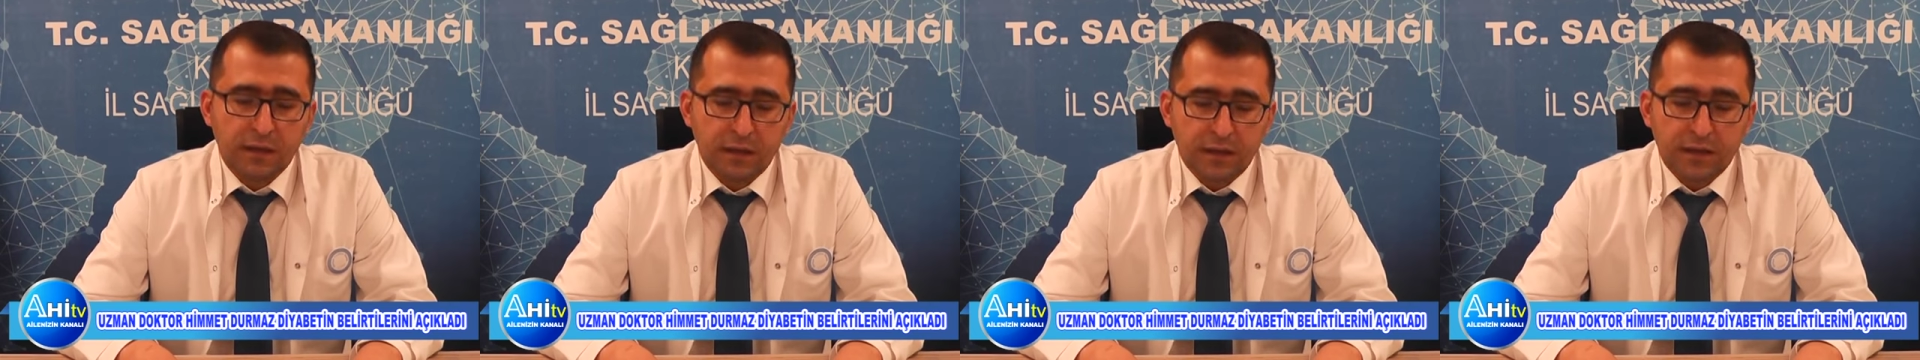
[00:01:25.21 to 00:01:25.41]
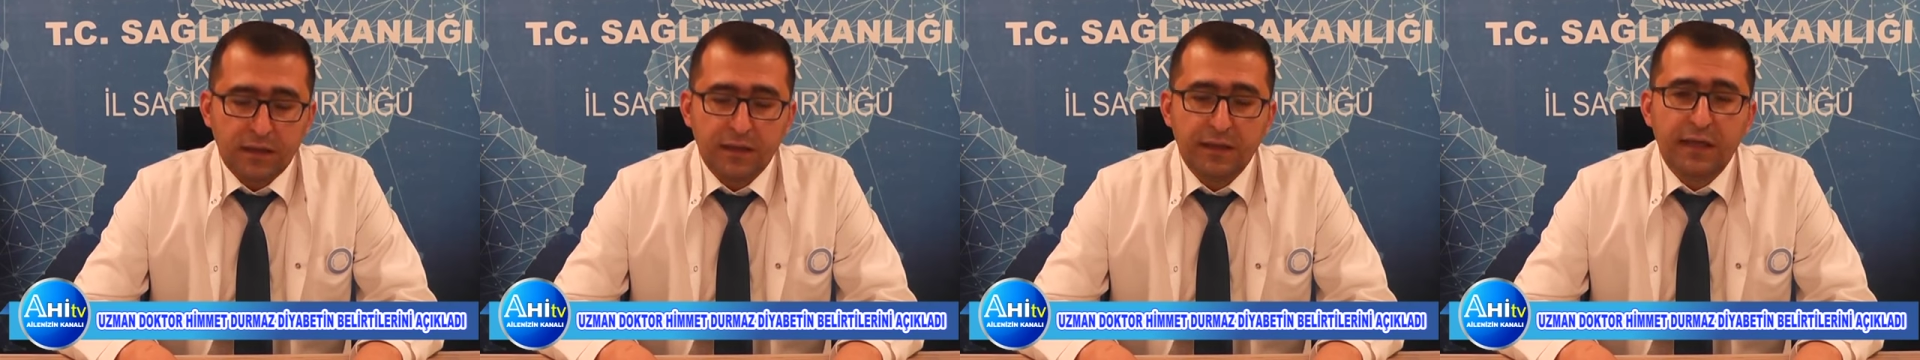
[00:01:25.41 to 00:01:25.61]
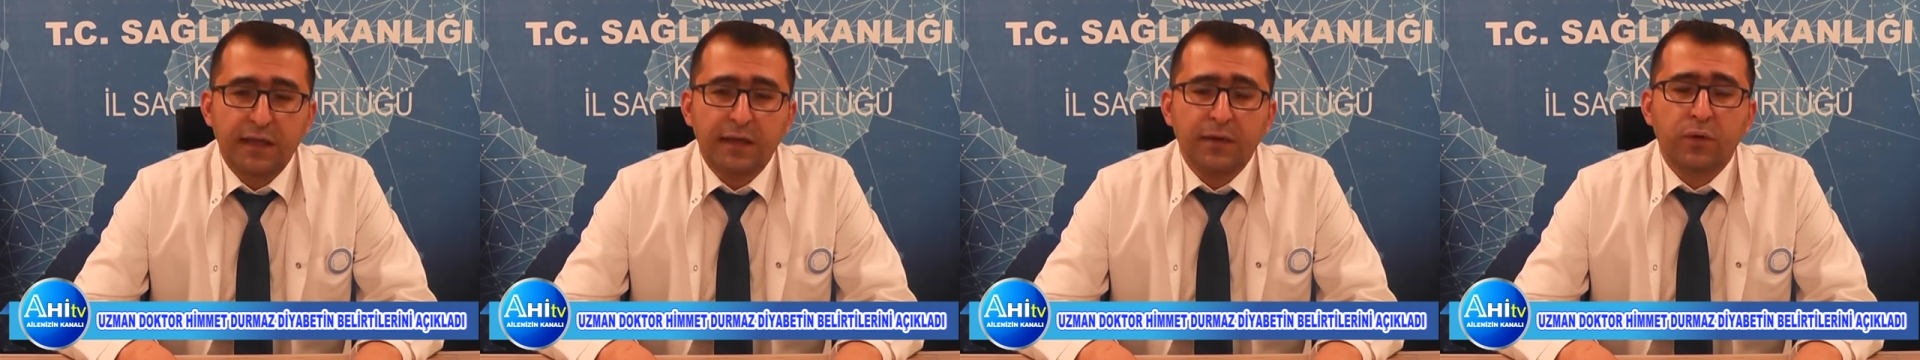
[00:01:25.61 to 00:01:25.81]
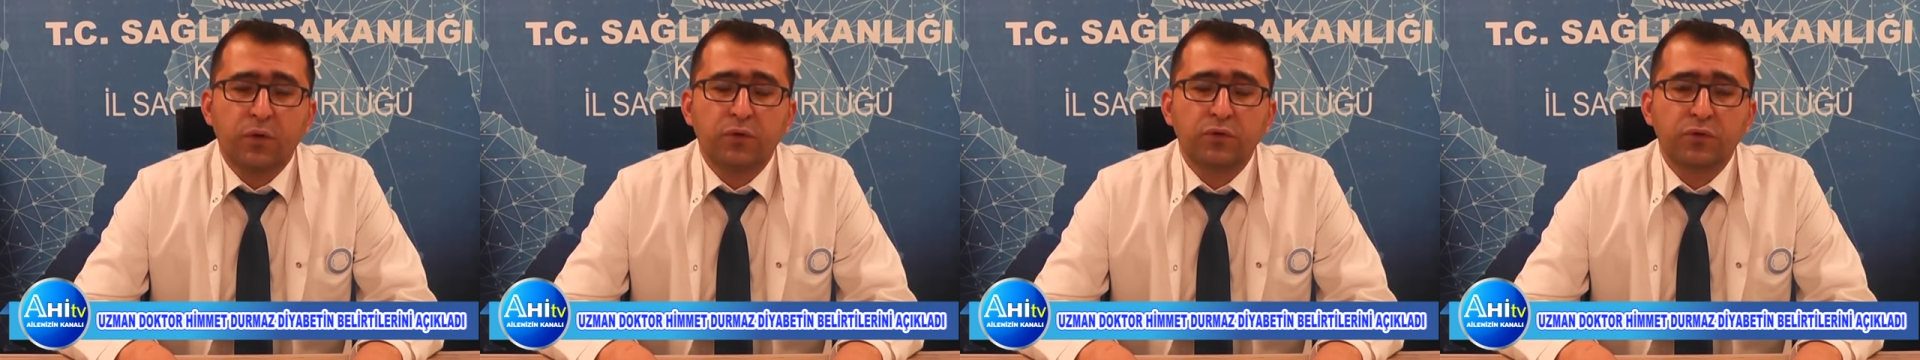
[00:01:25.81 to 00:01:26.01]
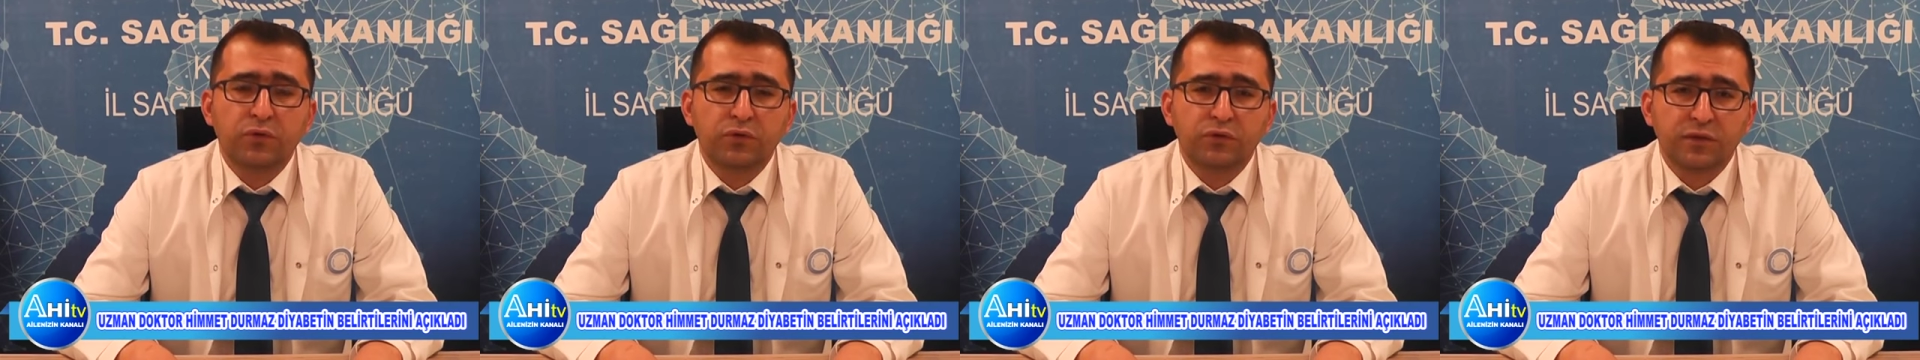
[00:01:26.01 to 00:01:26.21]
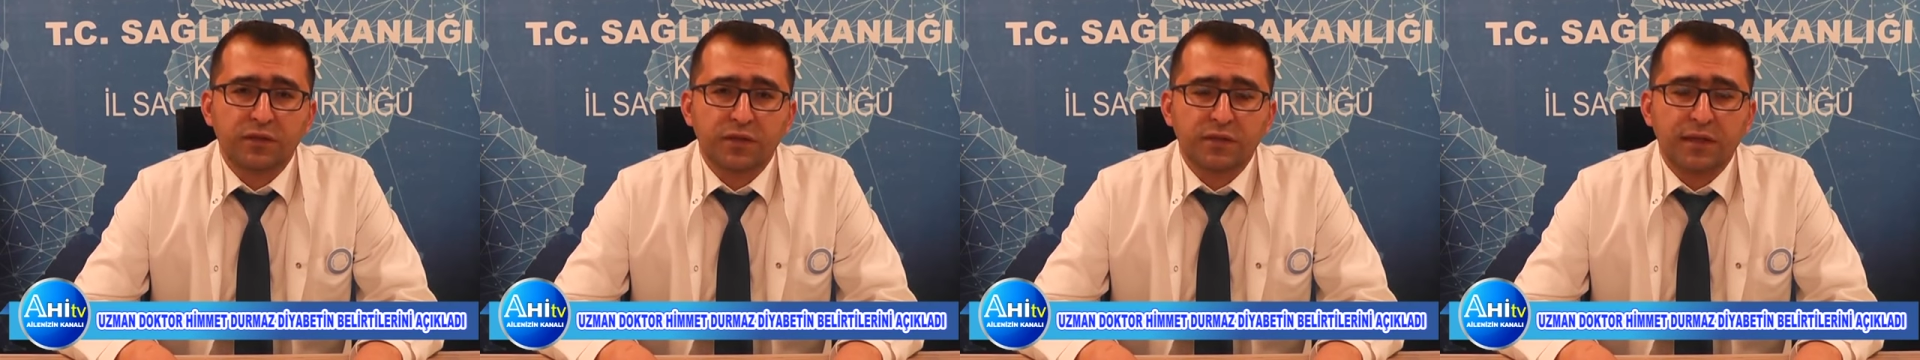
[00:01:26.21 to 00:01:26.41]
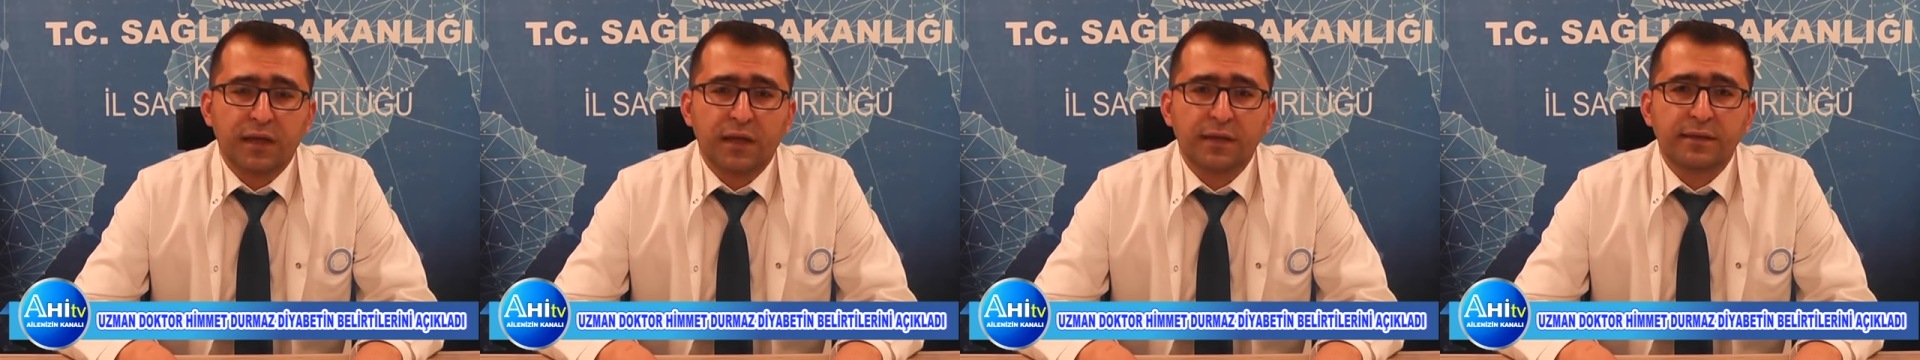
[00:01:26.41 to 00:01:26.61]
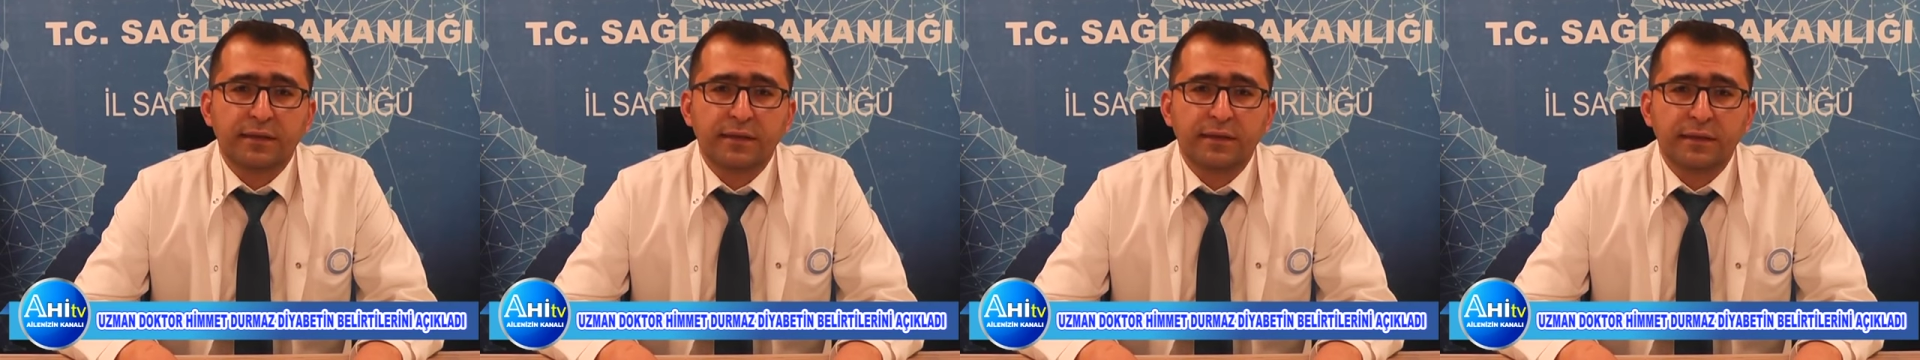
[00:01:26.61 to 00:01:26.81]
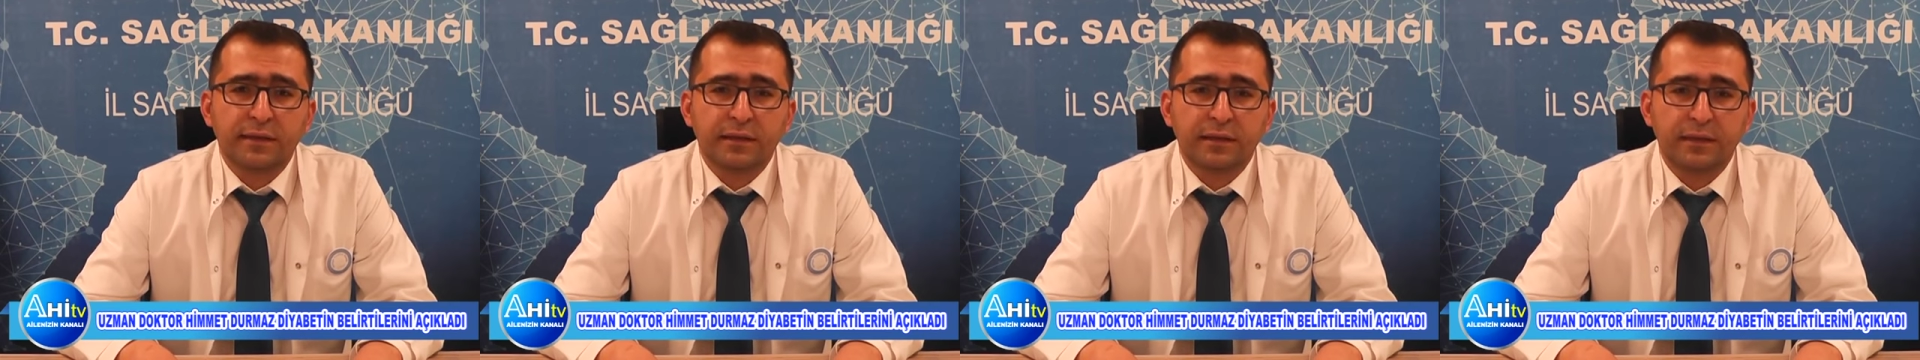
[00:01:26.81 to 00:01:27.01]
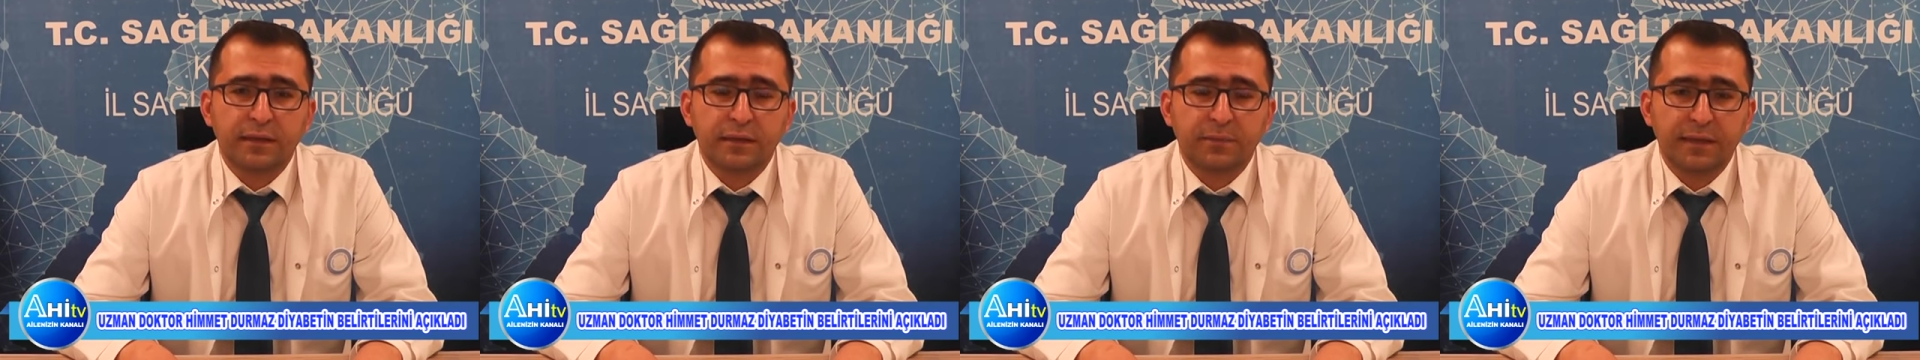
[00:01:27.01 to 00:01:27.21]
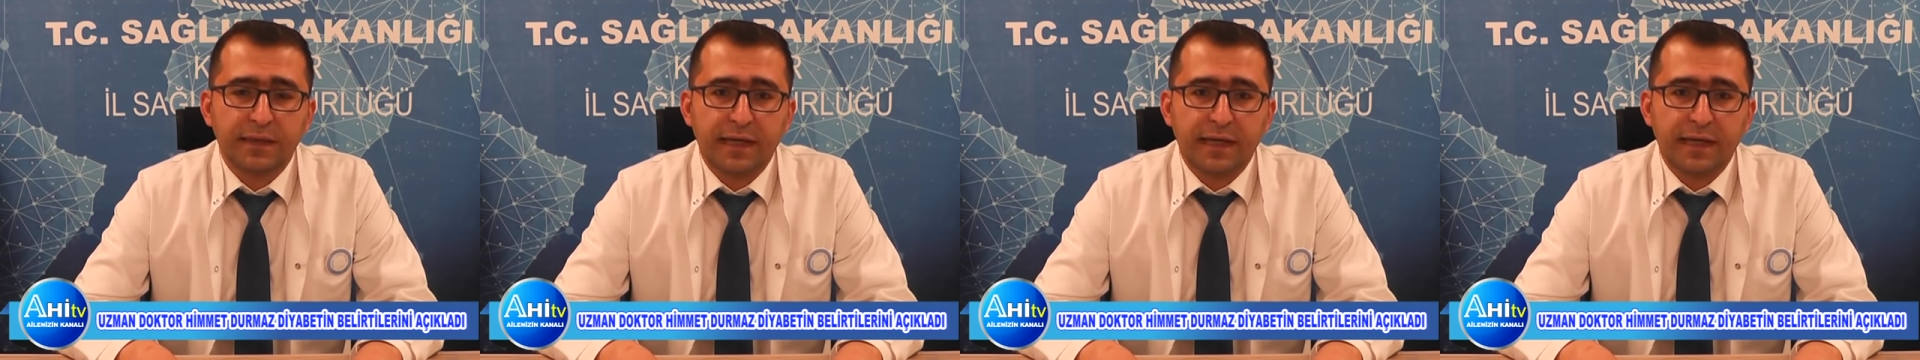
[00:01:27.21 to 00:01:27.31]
yine 19 yaş altı e,